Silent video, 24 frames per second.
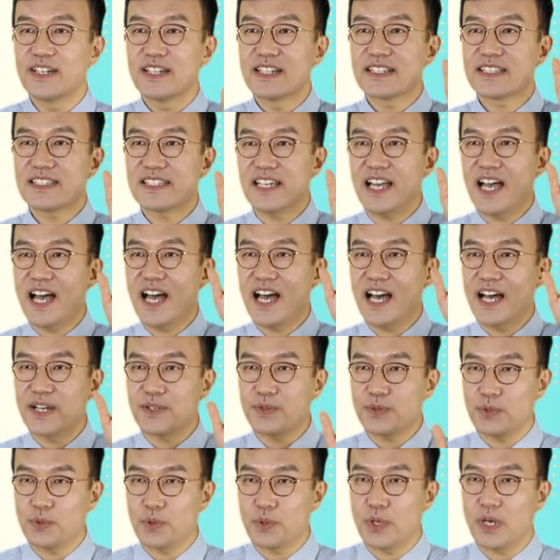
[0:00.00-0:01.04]

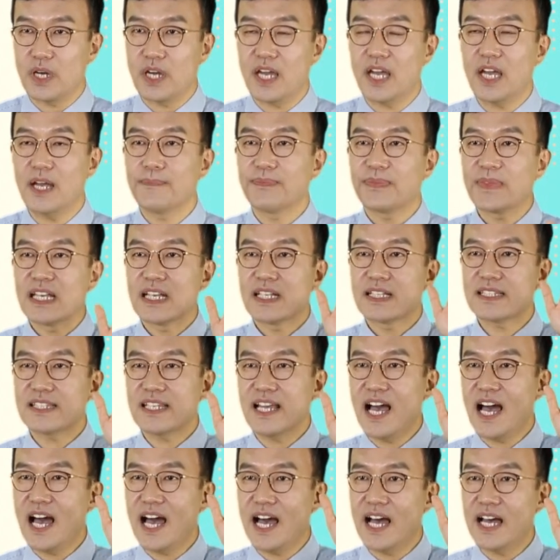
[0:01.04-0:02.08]
샤슈에,
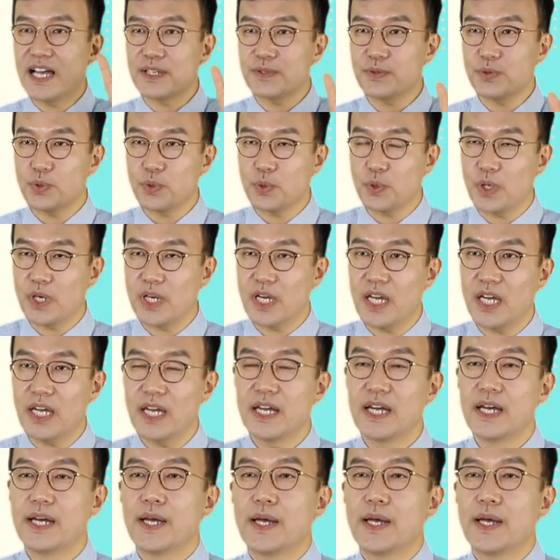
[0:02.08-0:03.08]
샤슈에